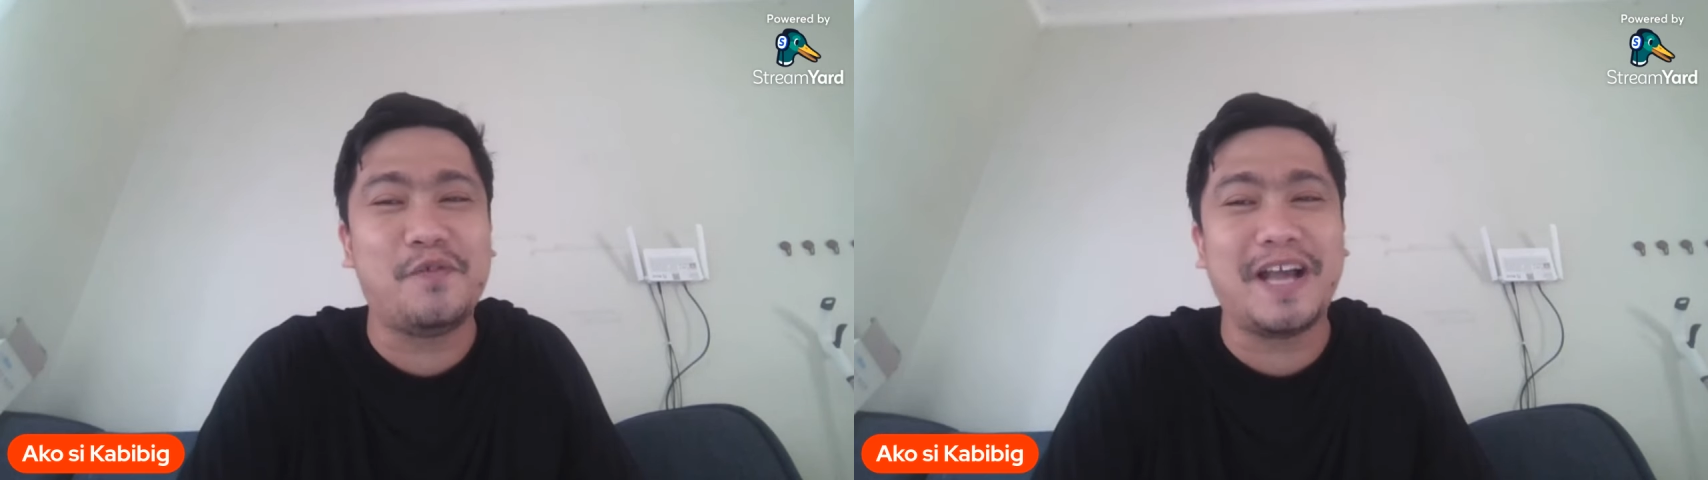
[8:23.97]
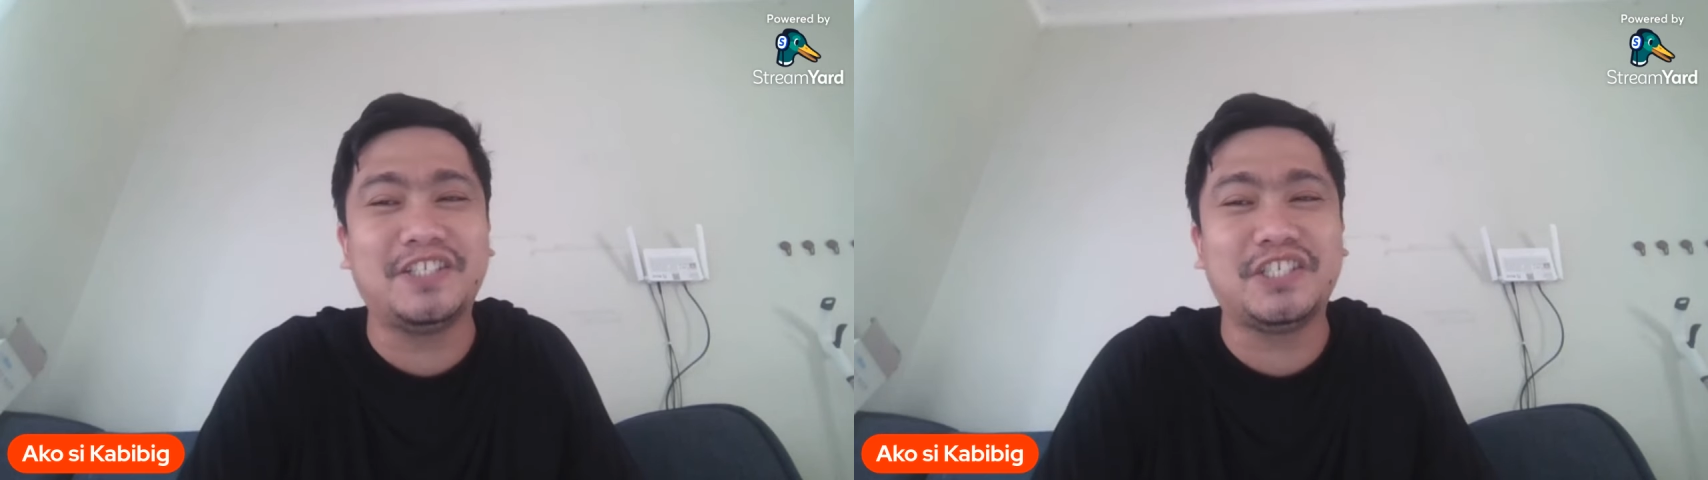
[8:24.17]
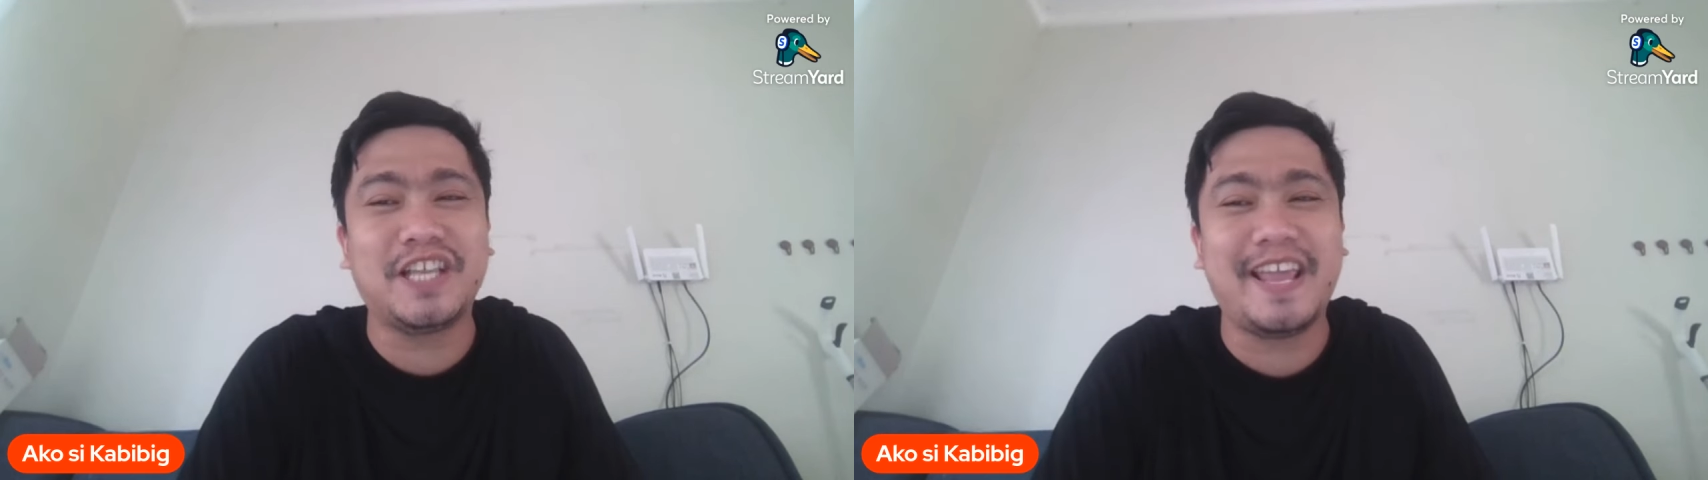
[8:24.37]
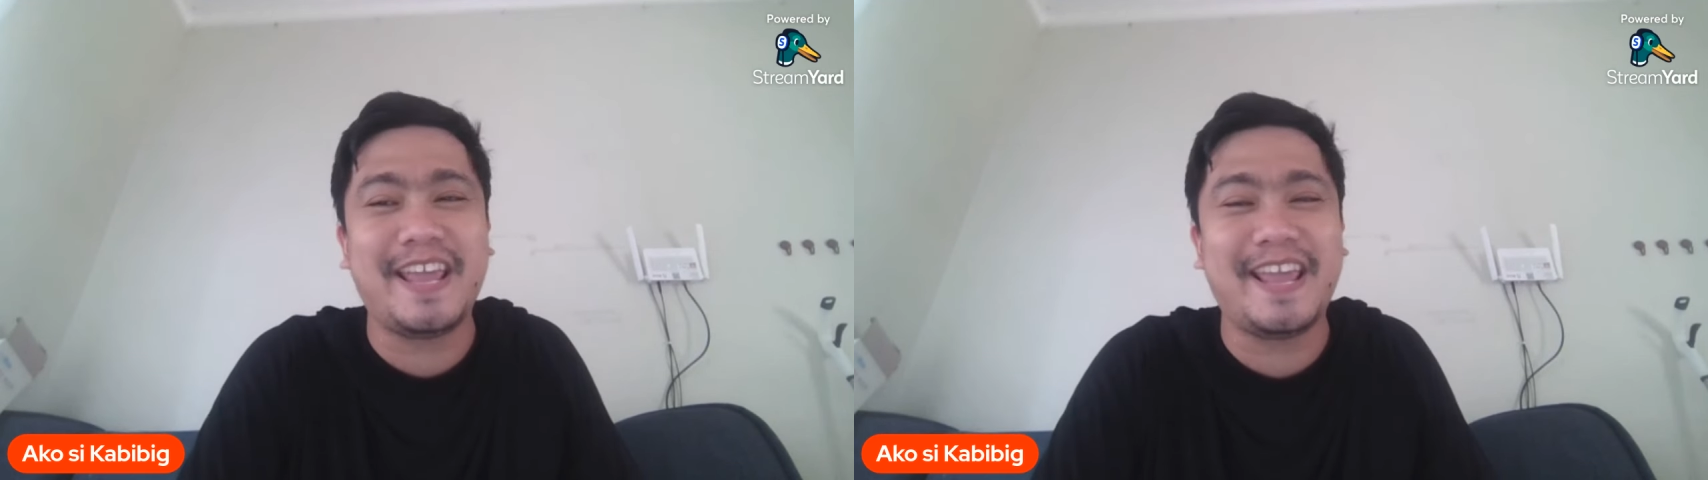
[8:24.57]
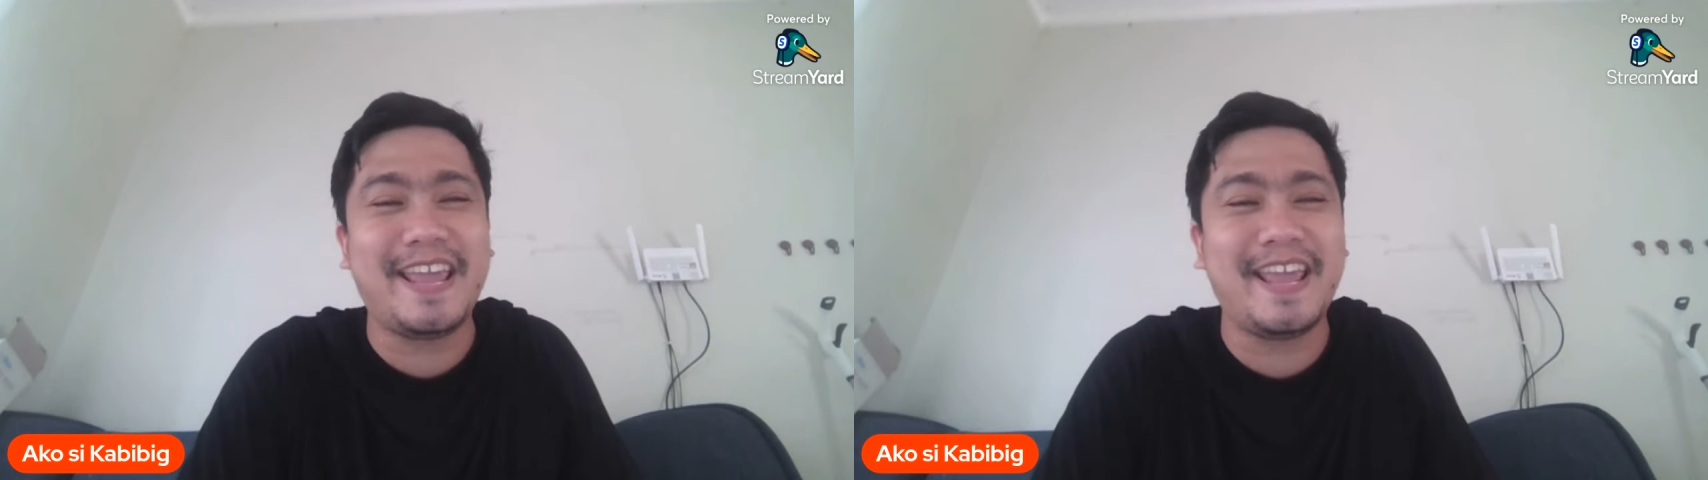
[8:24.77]

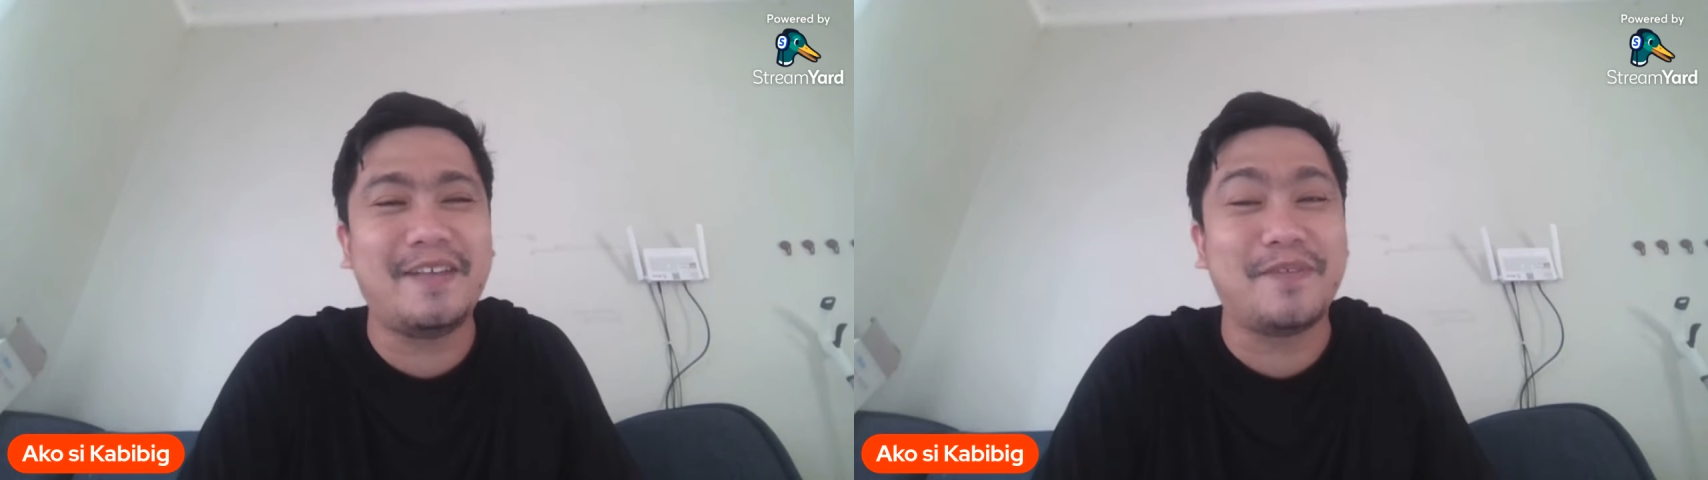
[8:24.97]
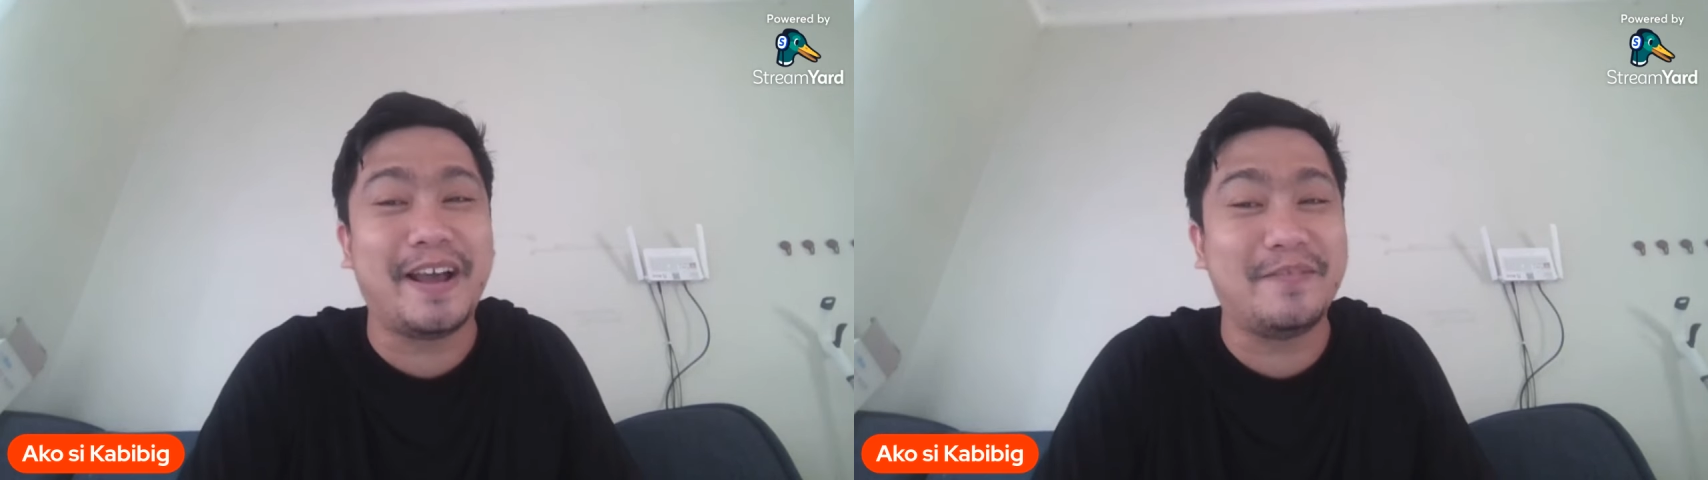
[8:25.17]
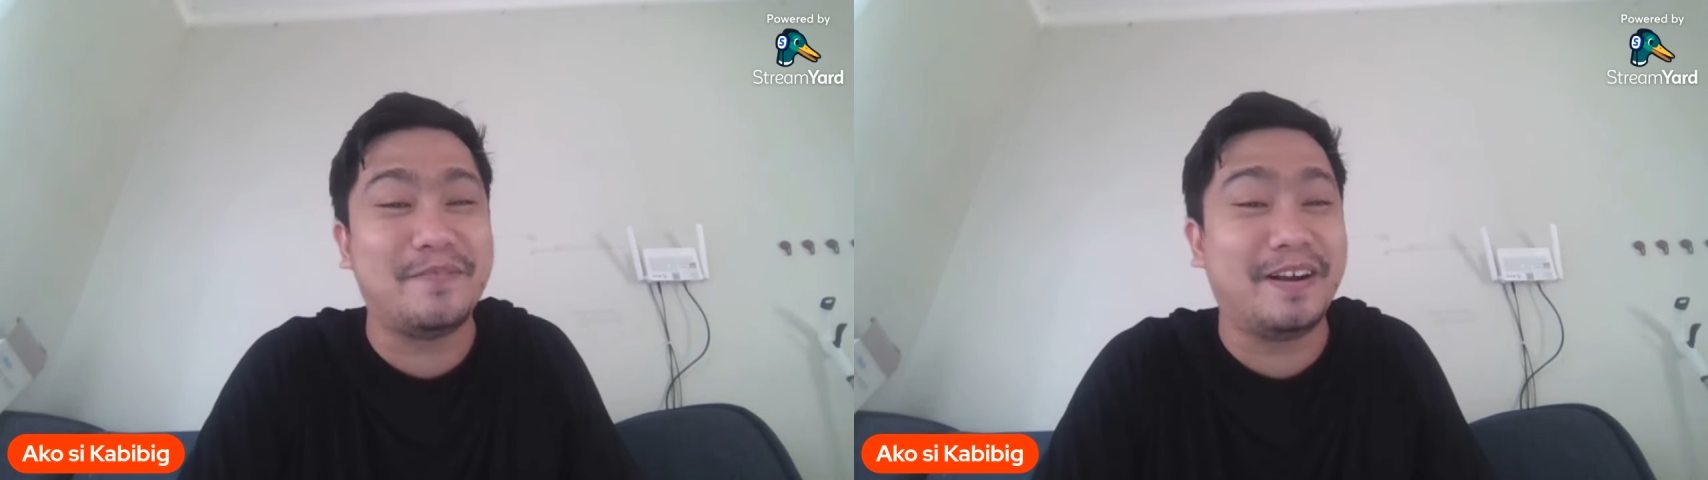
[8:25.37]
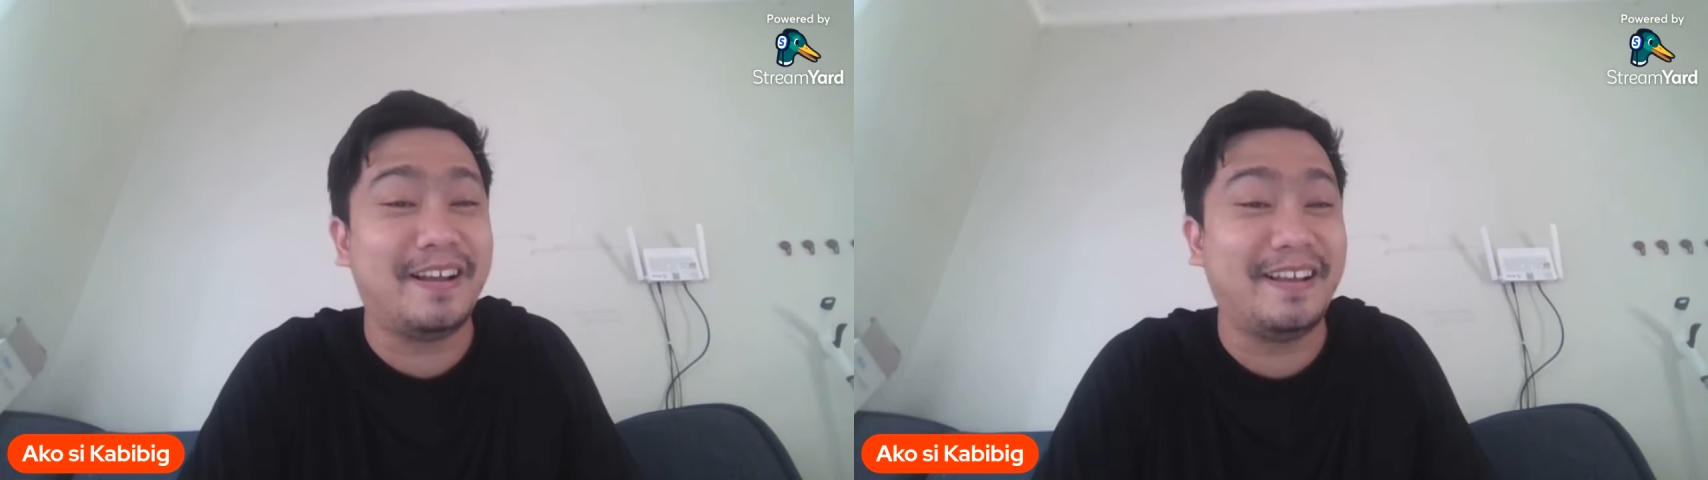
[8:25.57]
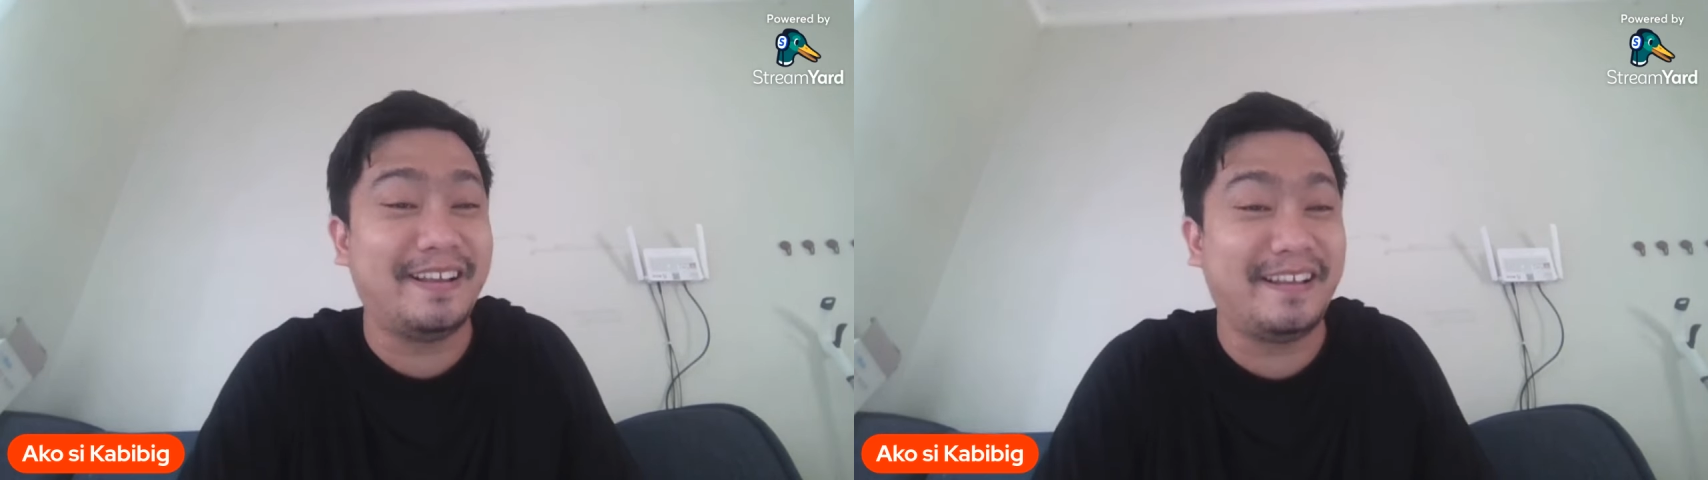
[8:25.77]
watching.
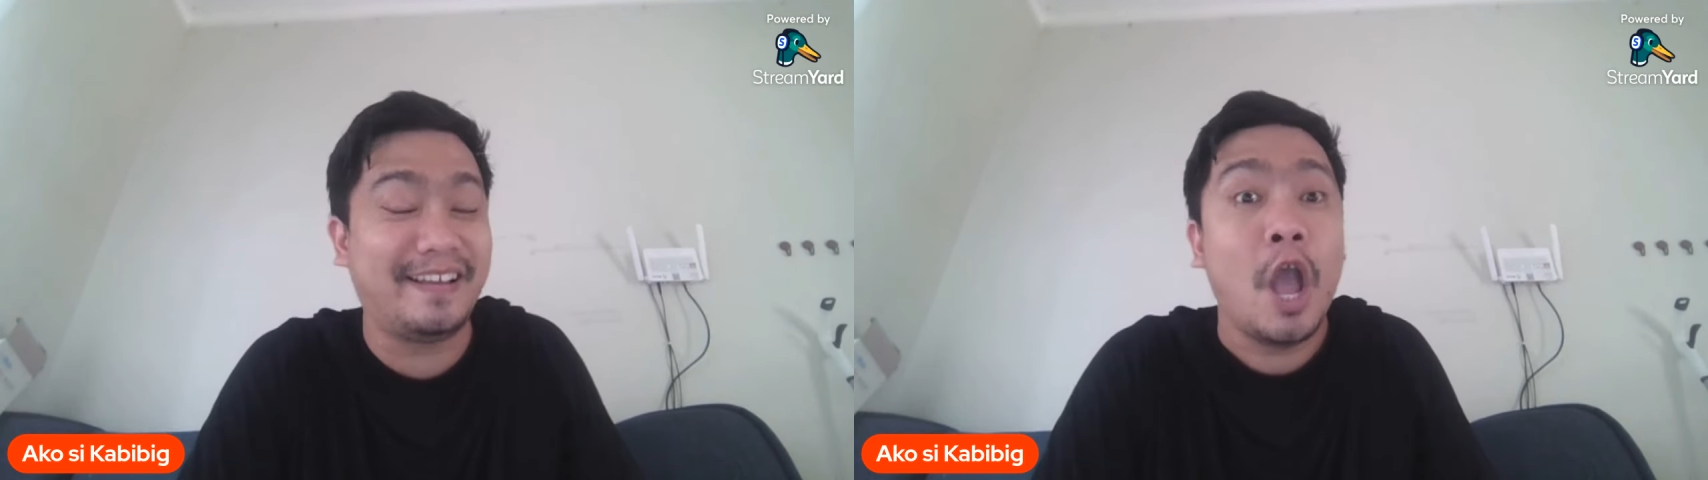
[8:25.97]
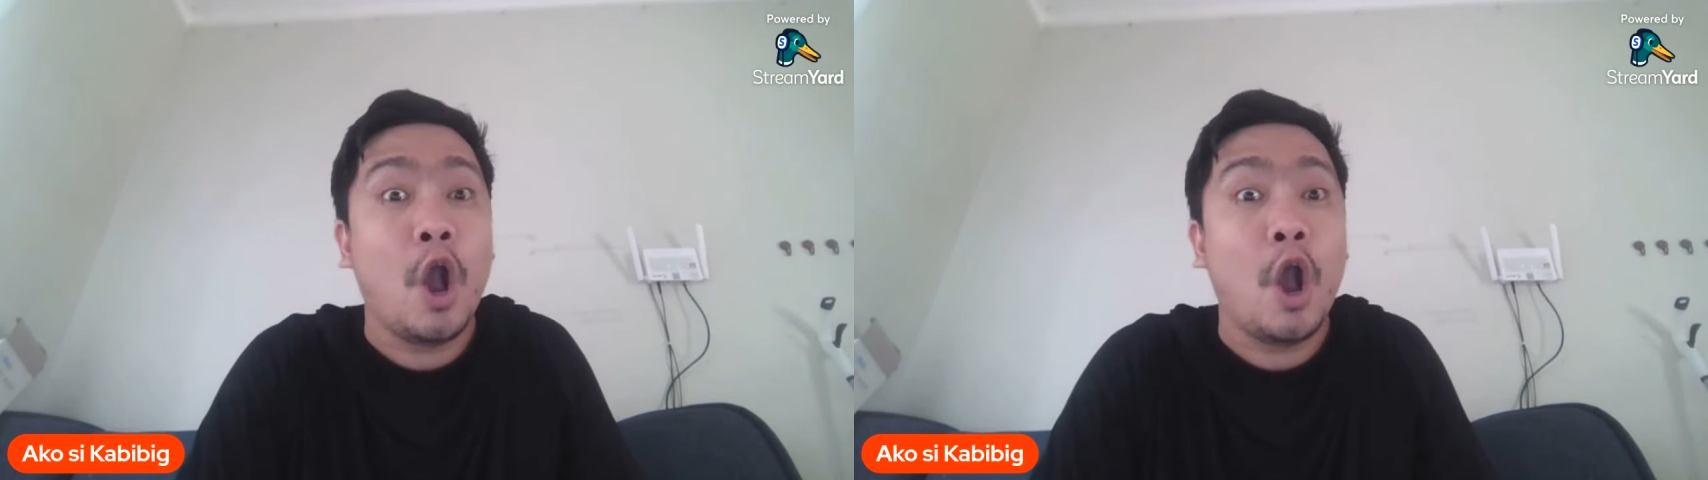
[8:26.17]
Bye-bye.